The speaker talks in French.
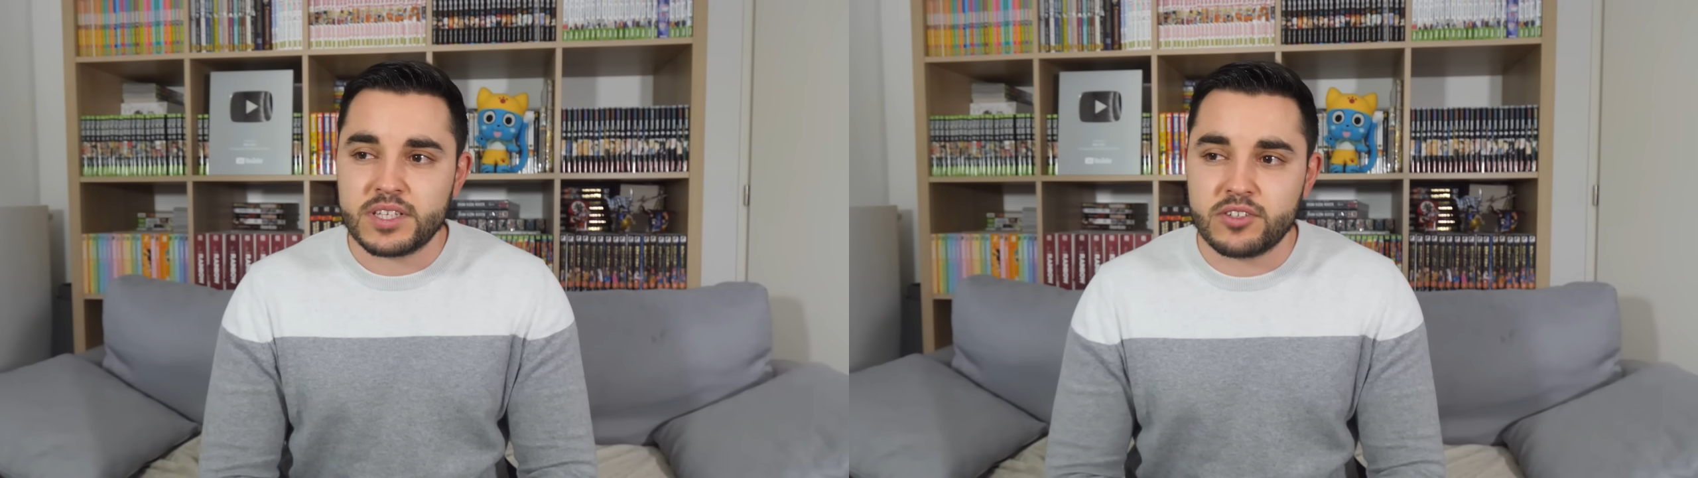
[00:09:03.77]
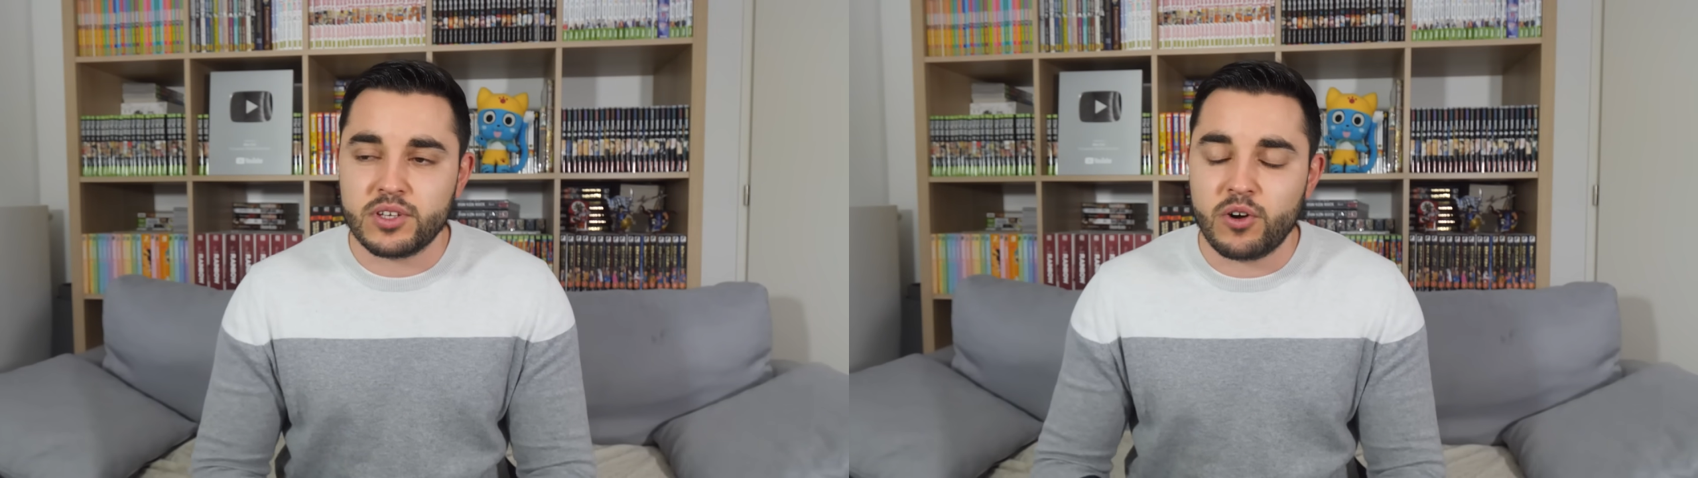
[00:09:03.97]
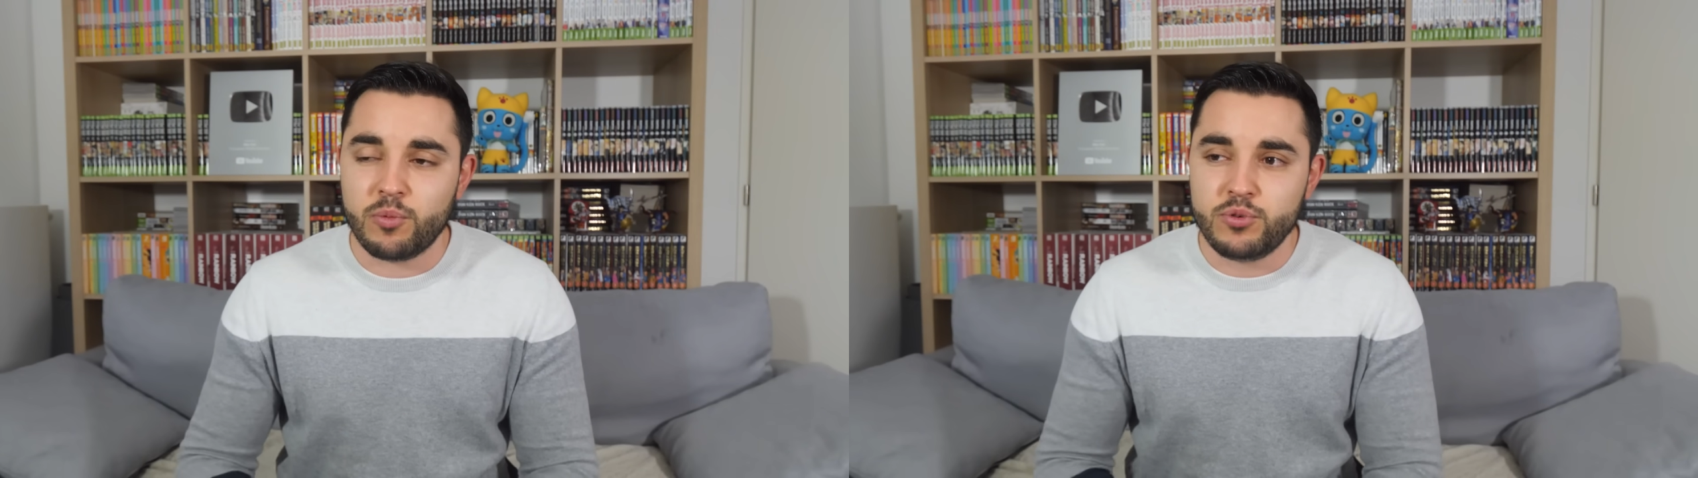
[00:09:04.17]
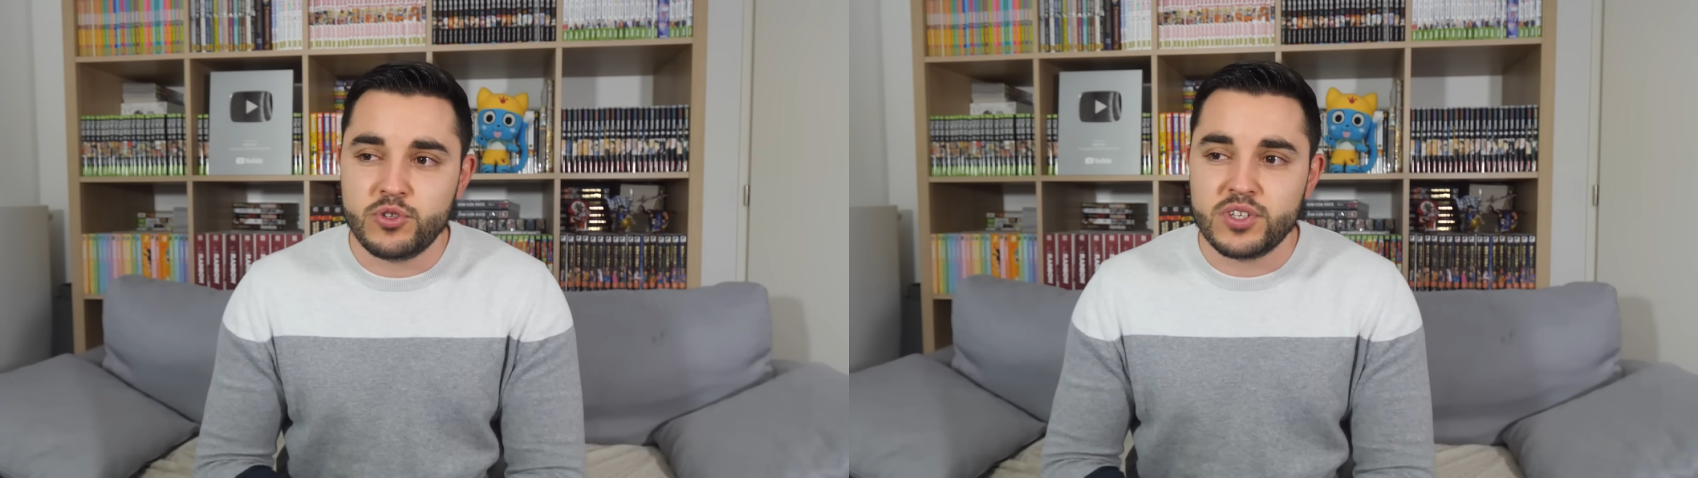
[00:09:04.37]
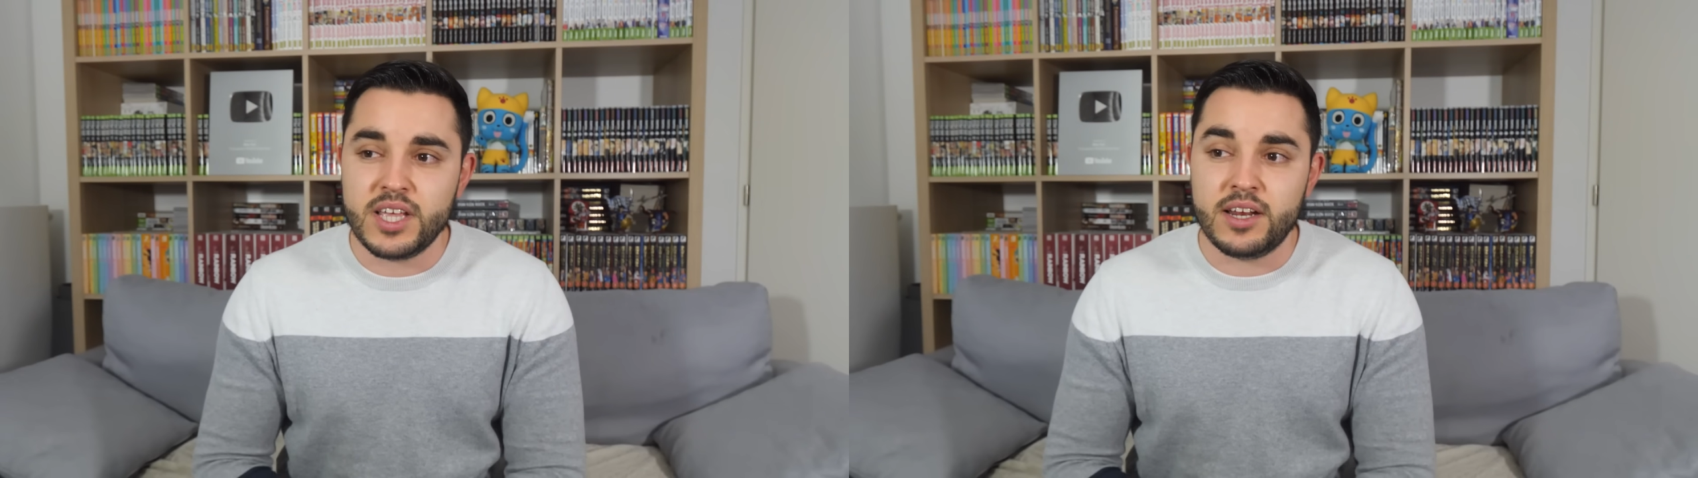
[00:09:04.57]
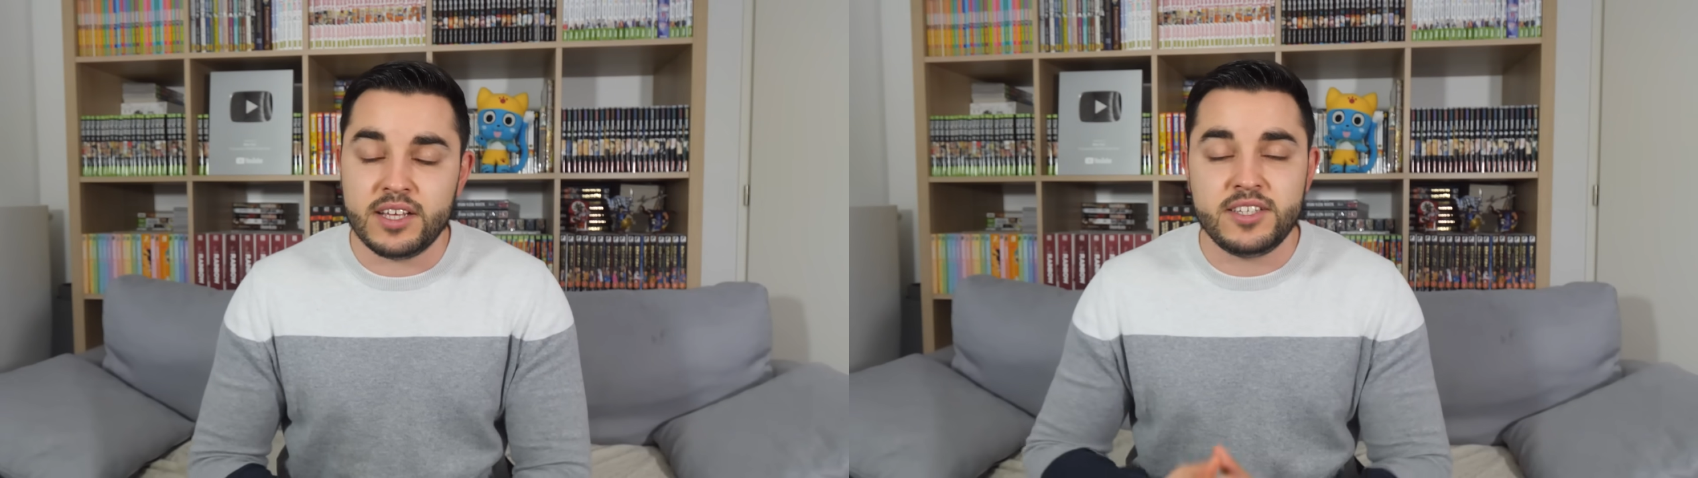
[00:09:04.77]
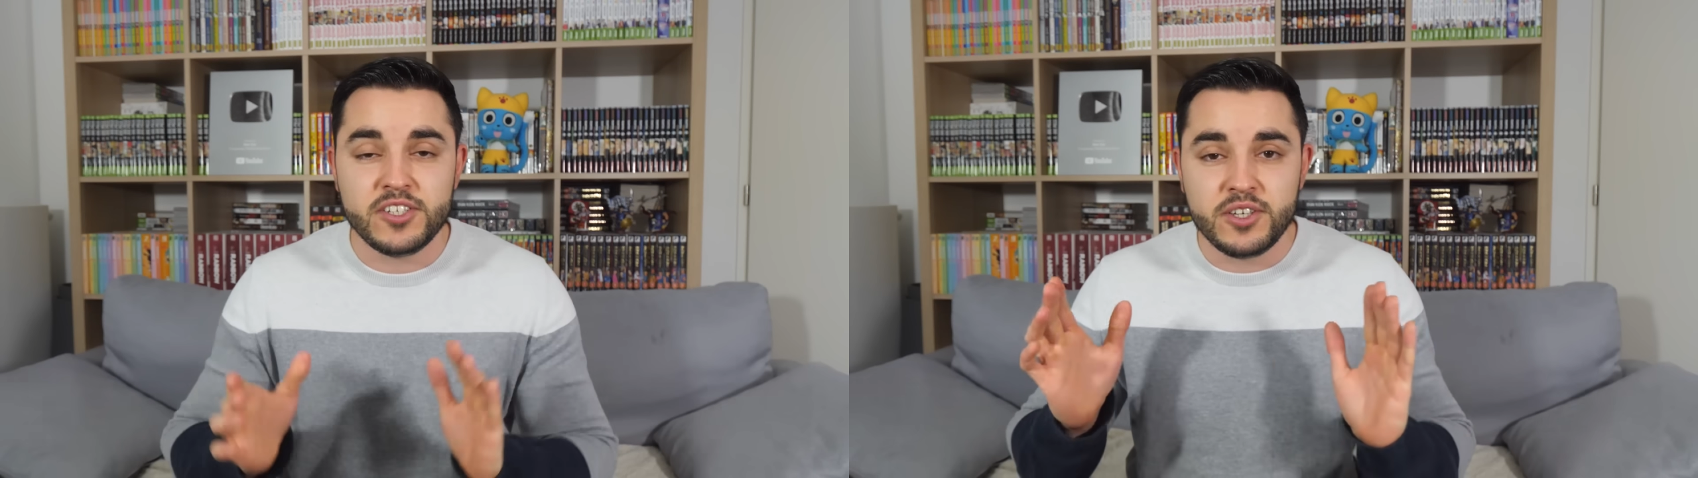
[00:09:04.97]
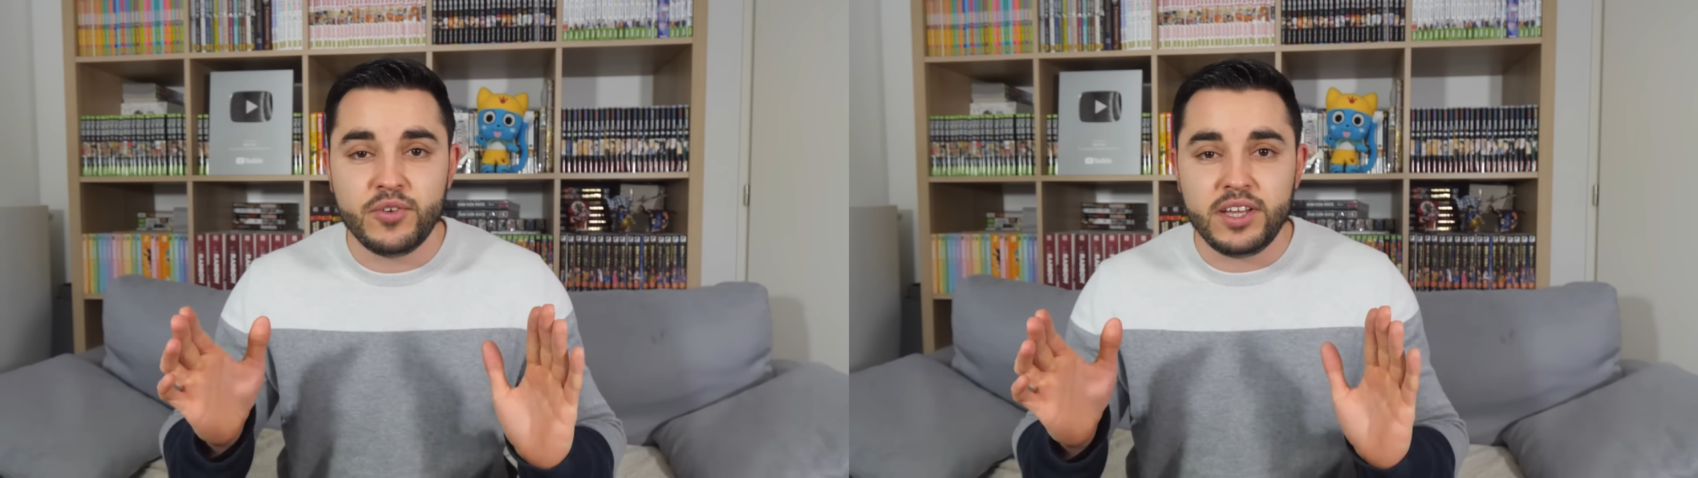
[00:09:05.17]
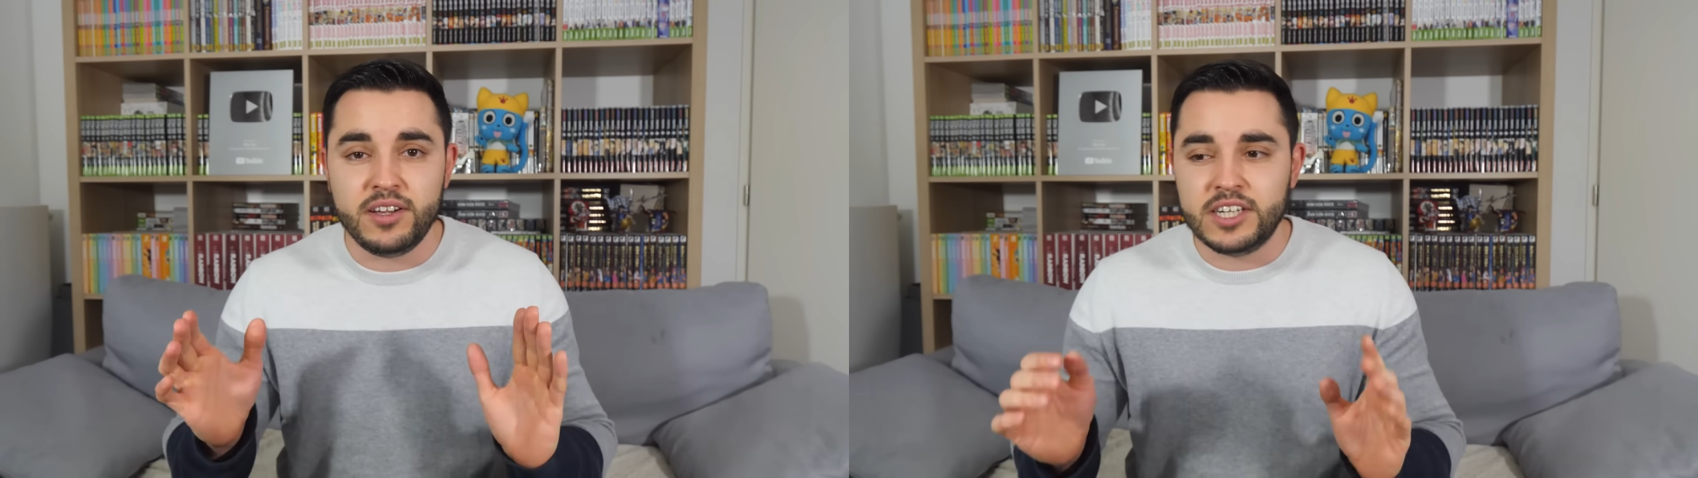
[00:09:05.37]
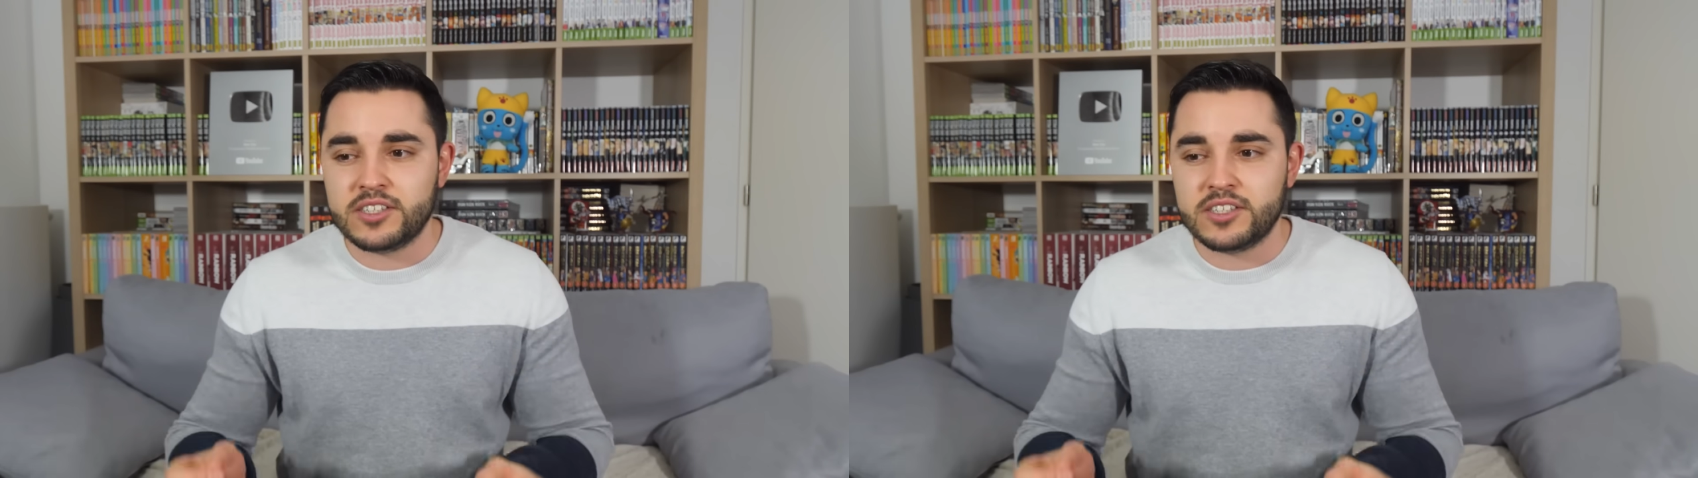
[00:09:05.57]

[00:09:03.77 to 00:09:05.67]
Ça donnera encore plus de sel. Et si j'y vais,